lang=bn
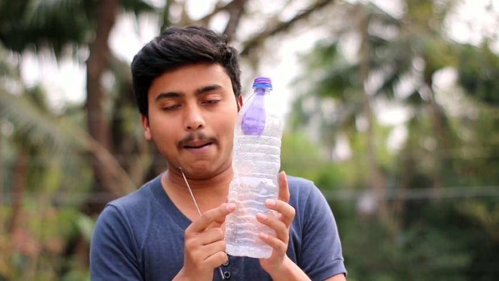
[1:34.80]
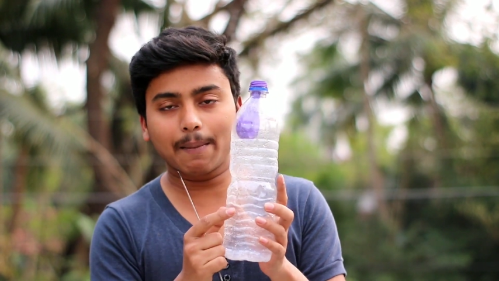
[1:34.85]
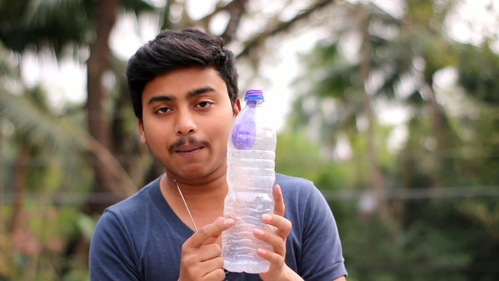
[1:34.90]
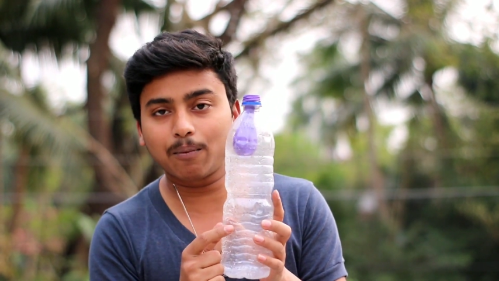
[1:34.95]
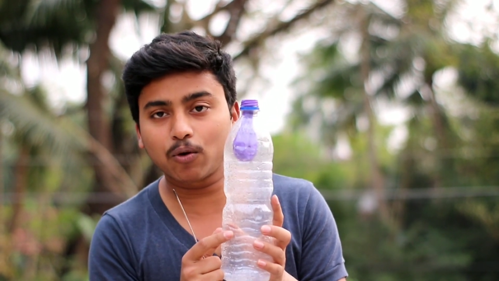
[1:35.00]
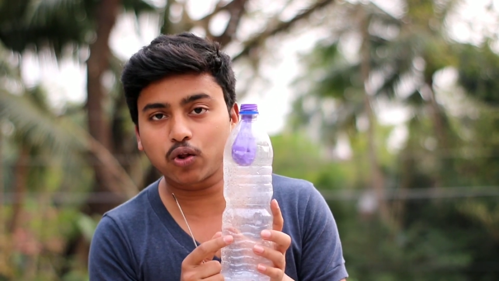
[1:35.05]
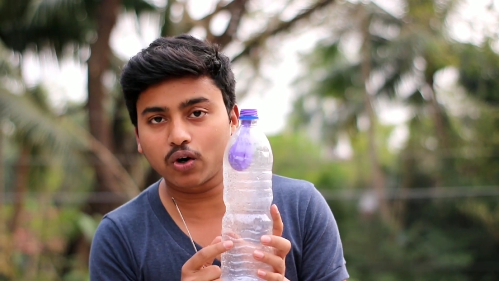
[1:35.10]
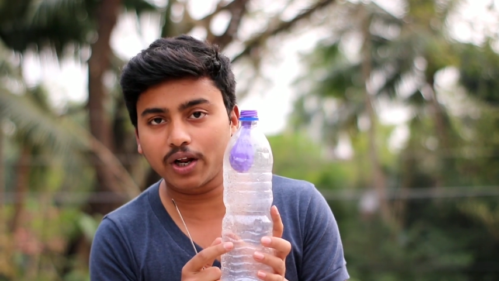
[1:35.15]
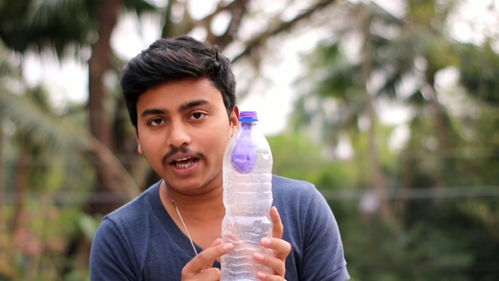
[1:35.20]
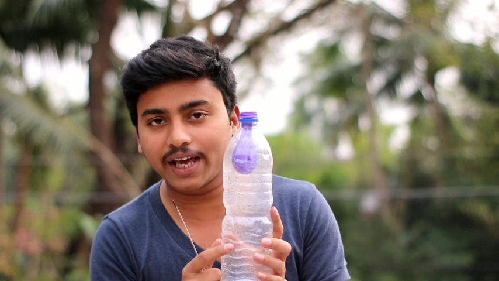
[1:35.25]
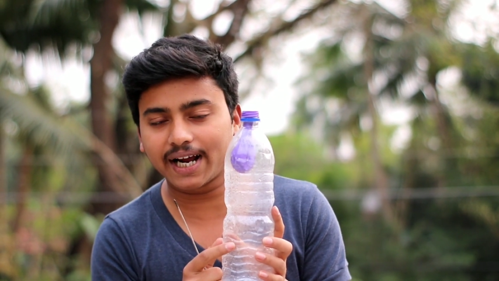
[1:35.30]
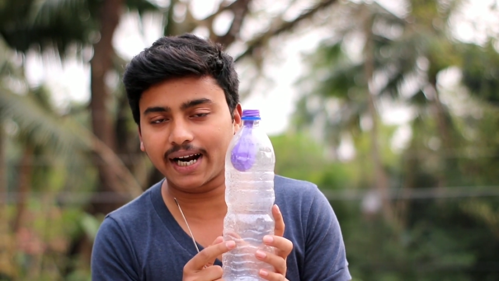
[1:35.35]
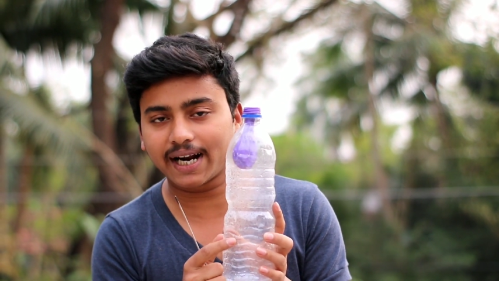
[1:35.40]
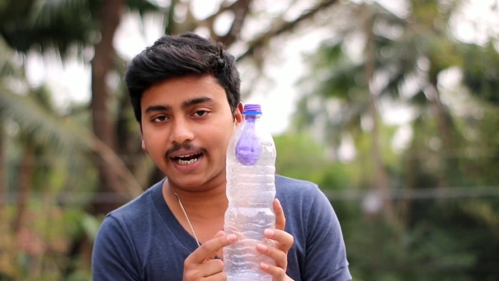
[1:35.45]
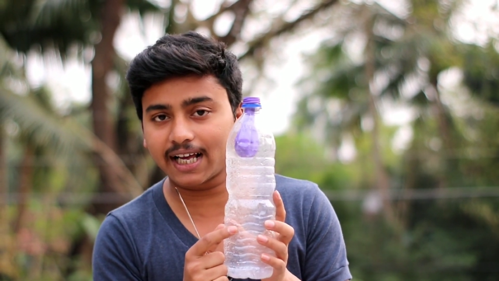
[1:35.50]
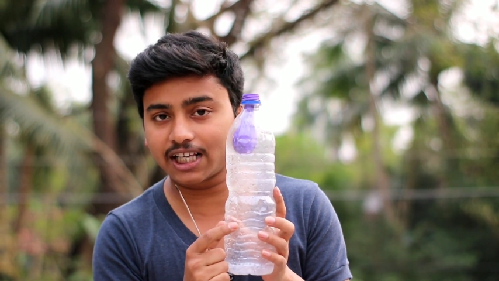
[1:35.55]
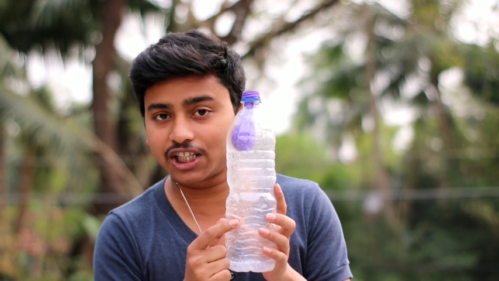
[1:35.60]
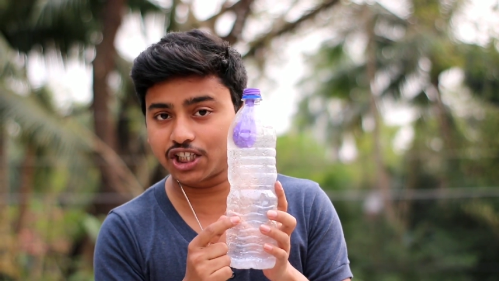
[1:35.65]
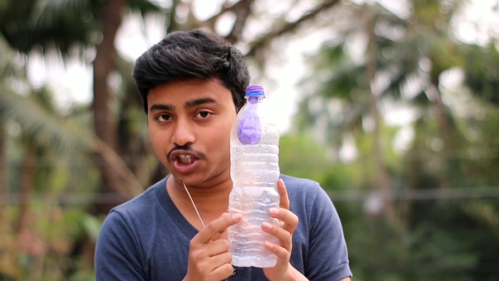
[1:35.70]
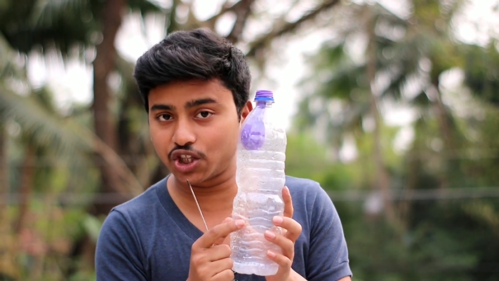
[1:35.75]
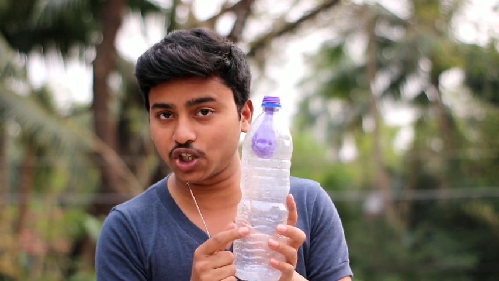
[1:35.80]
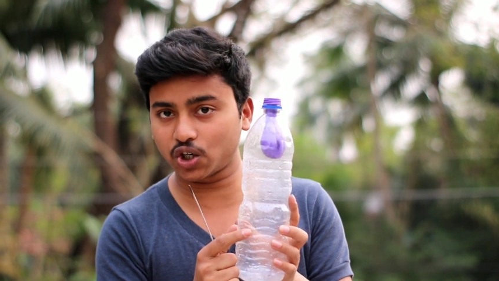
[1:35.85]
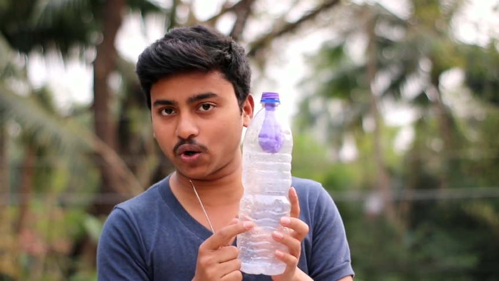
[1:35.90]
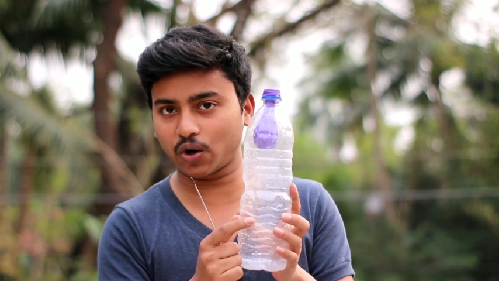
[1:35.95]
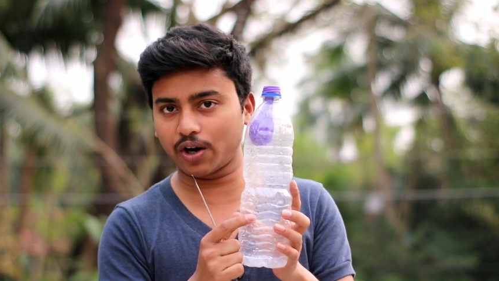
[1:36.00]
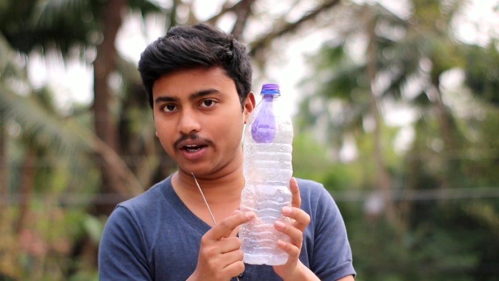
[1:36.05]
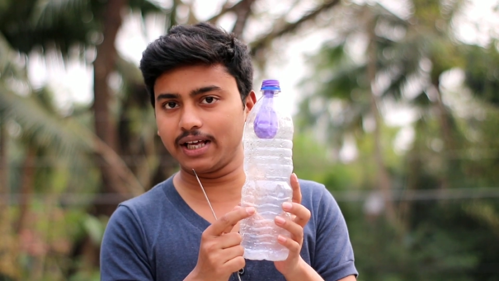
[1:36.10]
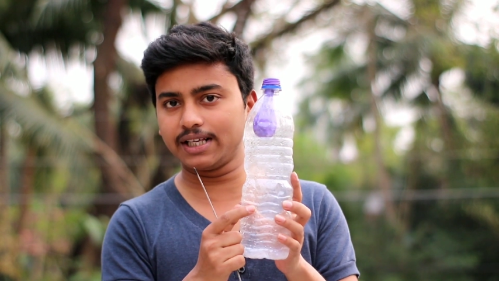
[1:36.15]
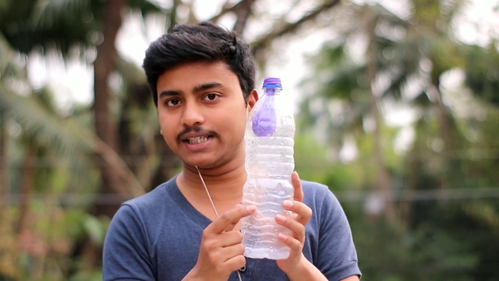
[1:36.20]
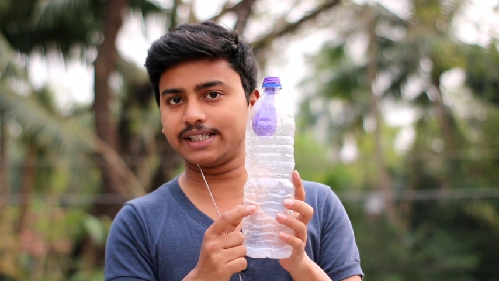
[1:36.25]
আমরা বোতলে এই জায়গাটা ছিদ্র
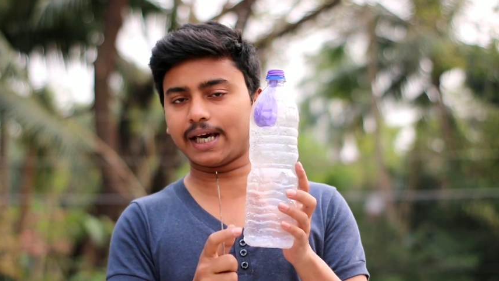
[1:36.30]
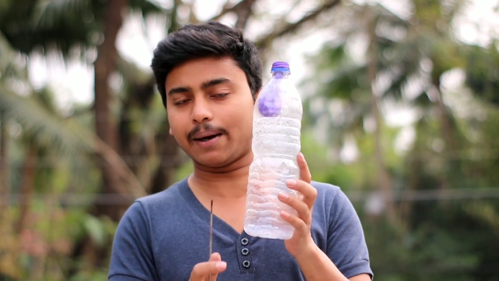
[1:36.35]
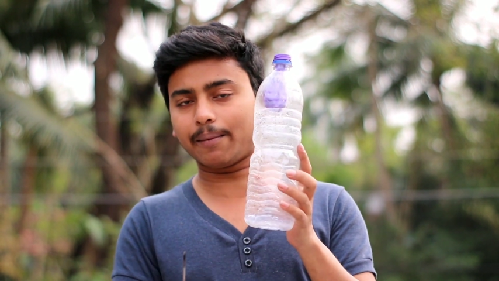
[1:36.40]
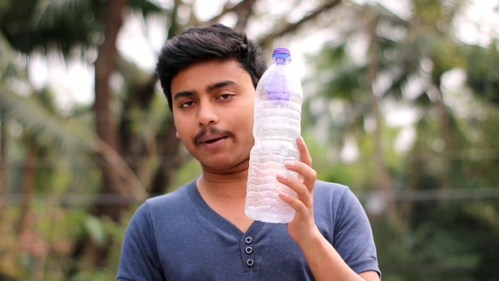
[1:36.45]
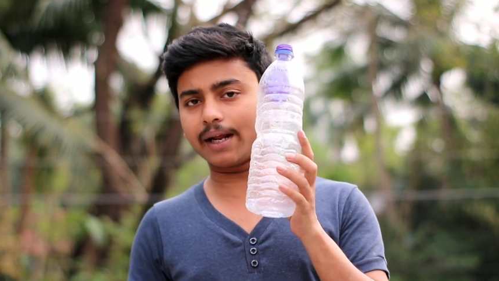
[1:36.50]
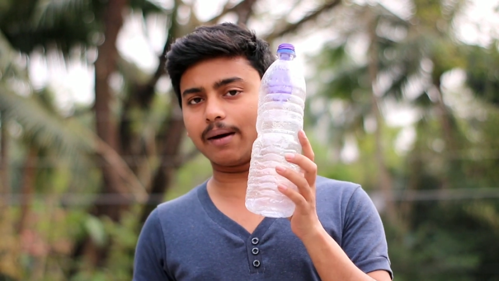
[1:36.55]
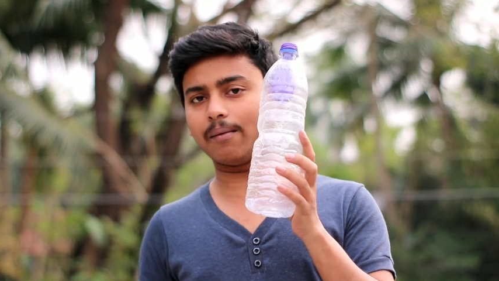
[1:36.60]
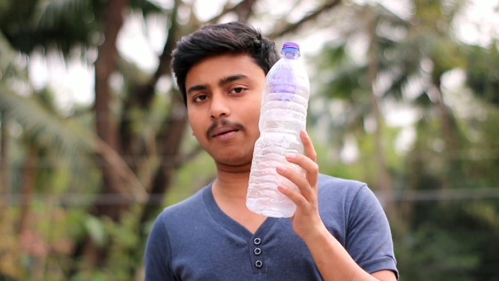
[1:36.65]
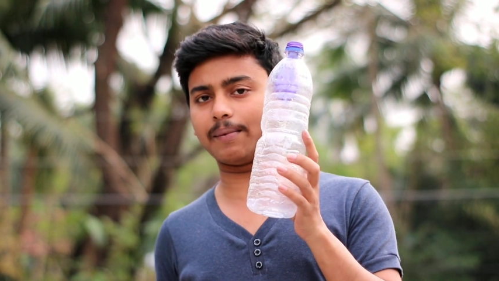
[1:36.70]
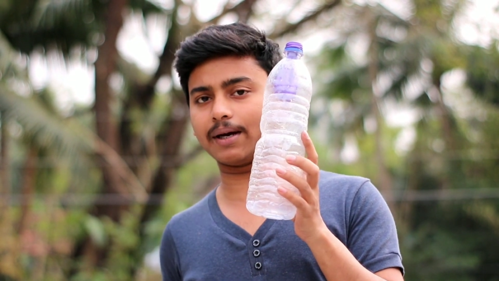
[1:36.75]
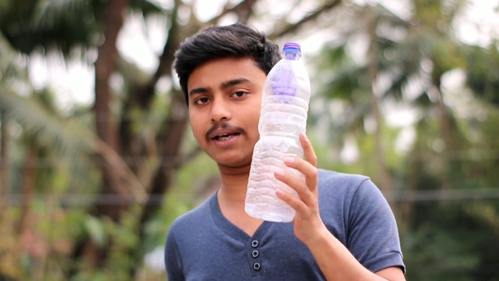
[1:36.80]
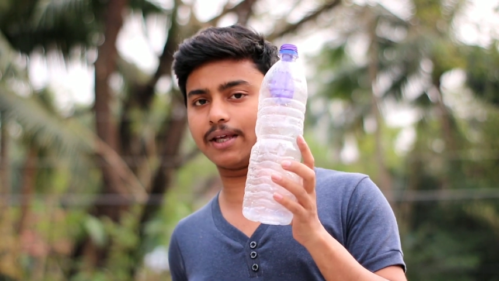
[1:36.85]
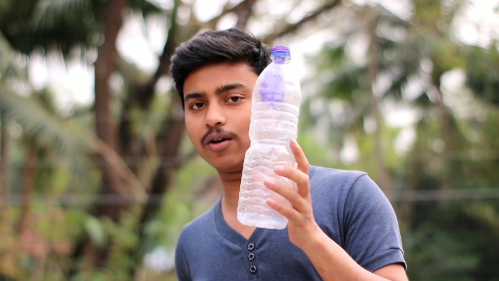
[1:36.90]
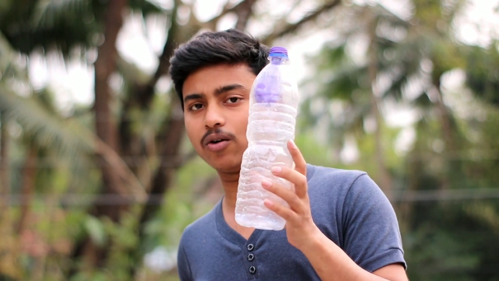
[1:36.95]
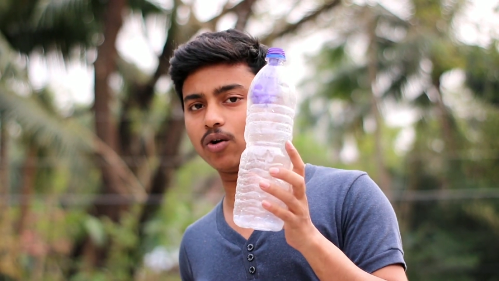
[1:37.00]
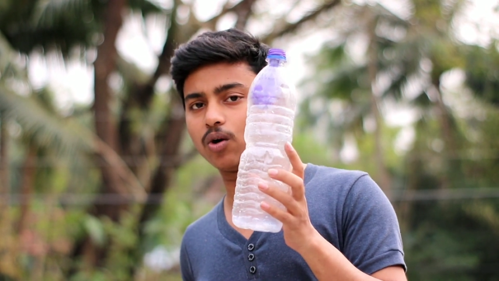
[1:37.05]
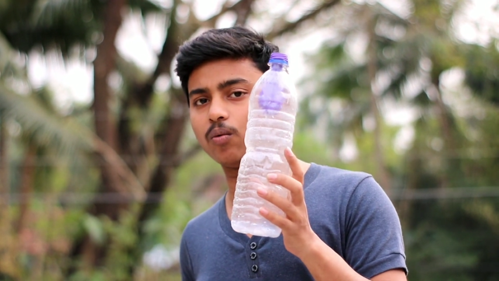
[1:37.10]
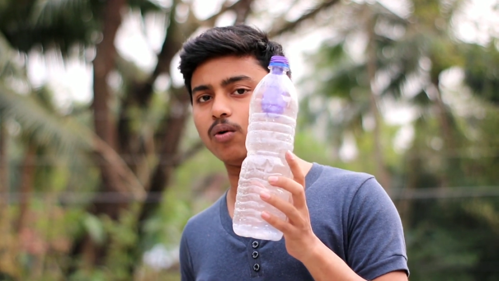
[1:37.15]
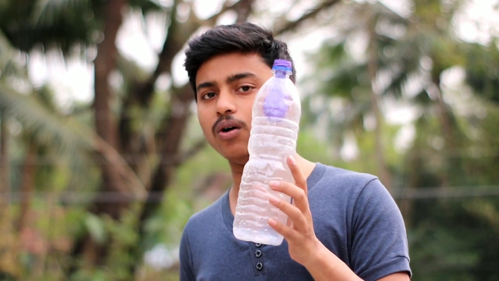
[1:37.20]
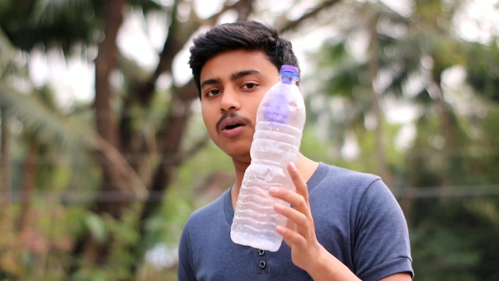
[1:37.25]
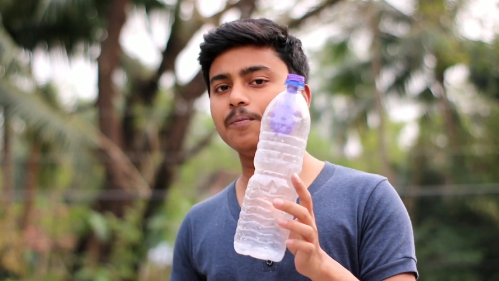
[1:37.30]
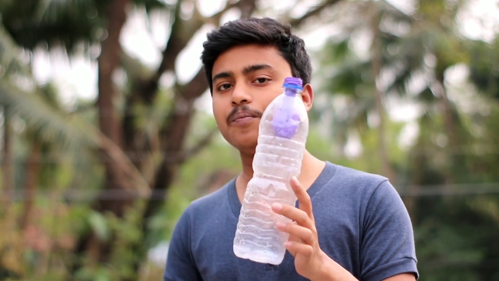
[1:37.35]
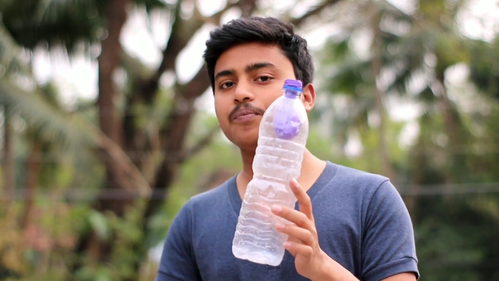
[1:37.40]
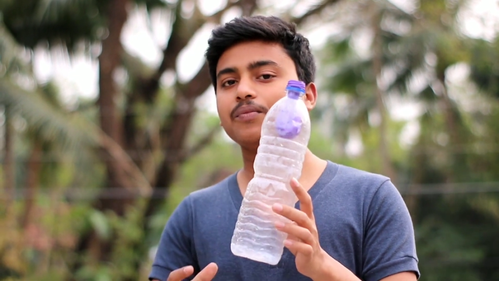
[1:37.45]
করে নিয়েছি এবারে আমরা কি করব